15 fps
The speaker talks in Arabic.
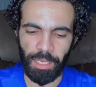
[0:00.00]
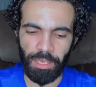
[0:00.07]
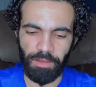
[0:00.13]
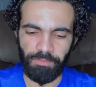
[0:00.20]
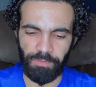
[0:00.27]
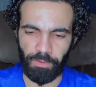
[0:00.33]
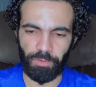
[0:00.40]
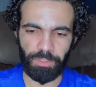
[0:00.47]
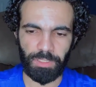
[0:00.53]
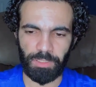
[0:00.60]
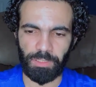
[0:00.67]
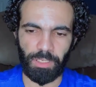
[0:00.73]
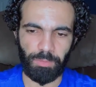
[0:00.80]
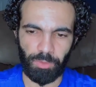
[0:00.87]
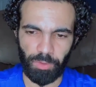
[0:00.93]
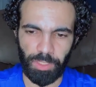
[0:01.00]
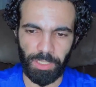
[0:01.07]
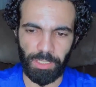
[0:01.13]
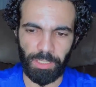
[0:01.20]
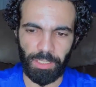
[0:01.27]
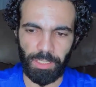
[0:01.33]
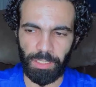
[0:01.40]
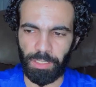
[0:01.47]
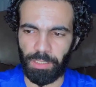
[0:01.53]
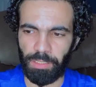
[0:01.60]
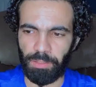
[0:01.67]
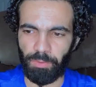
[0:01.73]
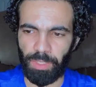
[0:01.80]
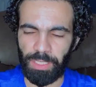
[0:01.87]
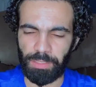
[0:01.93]
فقلت طيب اوكي آه،
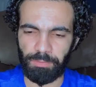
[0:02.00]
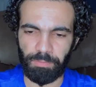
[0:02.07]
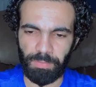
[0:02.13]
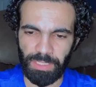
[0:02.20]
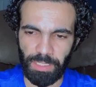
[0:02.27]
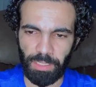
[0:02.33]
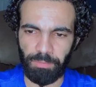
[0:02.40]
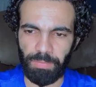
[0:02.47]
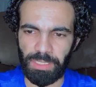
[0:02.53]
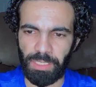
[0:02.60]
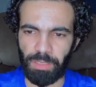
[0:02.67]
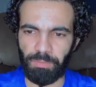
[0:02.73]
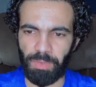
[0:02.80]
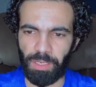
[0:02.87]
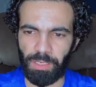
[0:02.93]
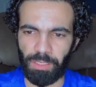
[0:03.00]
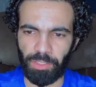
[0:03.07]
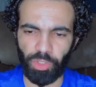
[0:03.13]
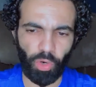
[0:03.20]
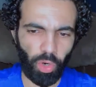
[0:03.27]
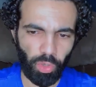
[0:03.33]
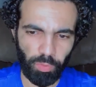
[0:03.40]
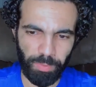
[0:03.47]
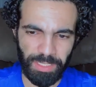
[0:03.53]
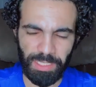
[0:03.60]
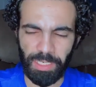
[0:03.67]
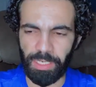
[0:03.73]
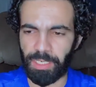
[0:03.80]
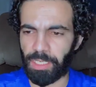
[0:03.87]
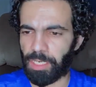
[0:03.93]
الواحد مثلا بدل ما يقعد
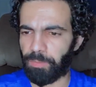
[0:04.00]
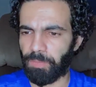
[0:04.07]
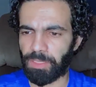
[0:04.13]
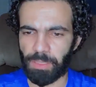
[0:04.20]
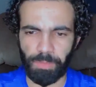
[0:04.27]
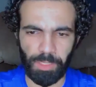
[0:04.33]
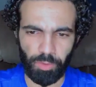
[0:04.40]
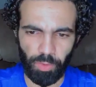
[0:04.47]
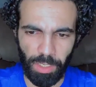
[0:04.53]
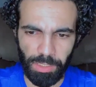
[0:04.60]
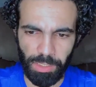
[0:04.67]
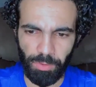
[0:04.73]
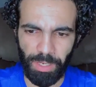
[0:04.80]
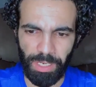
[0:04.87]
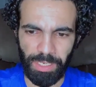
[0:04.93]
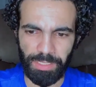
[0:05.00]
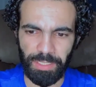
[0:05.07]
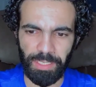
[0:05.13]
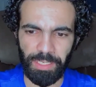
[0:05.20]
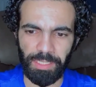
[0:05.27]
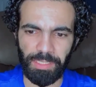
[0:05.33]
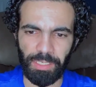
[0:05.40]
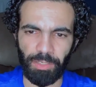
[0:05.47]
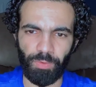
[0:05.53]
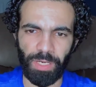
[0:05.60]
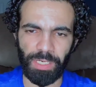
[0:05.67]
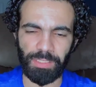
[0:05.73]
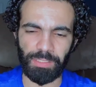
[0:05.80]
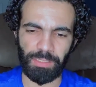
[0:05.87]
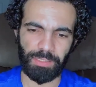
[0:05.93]
مثلا يلم تبرعات او حاجه زي كده
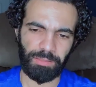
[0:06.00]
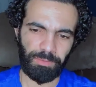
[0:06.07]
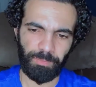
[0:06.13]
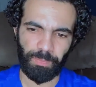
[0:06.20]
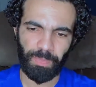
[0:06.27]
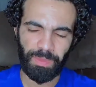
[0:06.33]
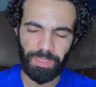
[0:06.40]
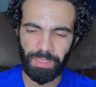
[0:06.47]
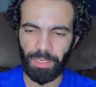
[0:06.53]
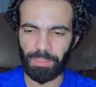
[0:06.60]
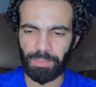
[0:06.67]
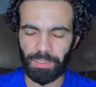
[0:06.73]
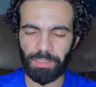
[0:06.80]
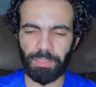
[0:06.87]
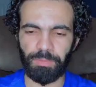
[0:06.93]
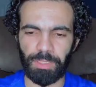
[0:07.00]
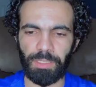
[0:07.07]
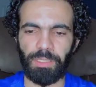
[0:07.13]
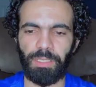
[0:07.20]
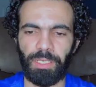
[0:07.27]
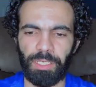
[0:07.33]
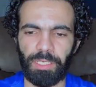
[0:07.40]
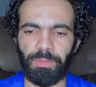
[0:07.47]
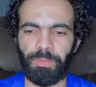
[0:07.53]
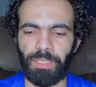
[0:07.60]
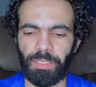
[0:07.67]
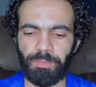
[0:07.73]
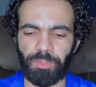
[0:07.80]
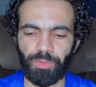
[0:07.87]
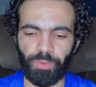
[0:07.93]
الواحد يقتدي بالحكمة
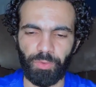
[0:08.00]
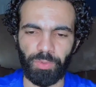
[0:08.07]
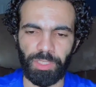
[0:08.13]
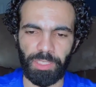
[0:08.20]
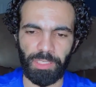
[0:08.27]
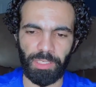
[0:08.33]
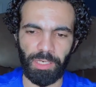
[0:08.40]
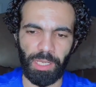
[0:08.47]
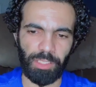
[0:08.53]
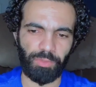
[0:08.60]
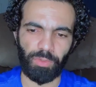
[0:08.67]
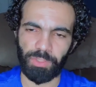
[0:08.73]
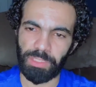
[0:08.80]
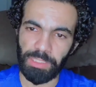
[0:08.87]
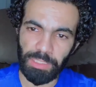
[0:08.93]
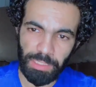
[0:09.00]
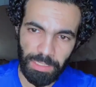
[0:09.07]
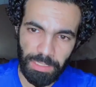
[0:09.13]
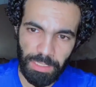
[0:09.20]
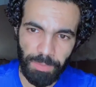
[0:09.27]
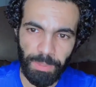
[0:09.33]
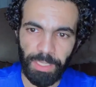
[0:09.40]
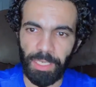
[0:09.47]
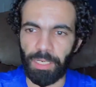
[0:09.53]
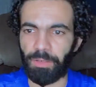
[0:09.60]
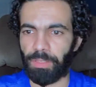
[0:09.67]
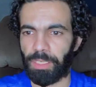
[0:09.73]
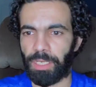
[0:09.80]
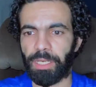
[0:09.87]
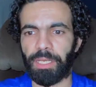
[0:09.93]
اللي بتقول لا تعطيني سمكة
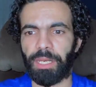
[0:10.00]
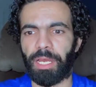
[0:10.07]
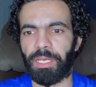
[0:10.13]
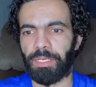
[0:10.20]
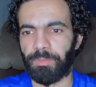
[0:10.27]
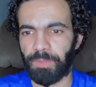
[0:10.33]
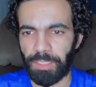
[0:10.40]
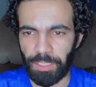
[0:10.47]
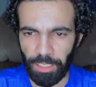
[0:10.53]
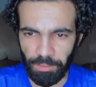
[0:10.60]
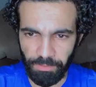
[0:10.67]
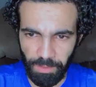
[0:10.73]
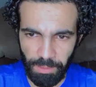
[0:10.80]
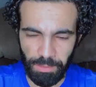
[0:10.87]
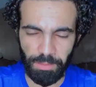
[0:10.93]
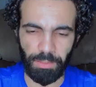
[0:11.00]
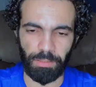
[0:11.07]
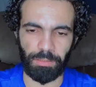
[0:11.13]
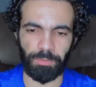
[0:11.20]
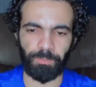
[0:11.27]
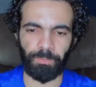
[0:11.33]
ولكن علمني كيف أصطاد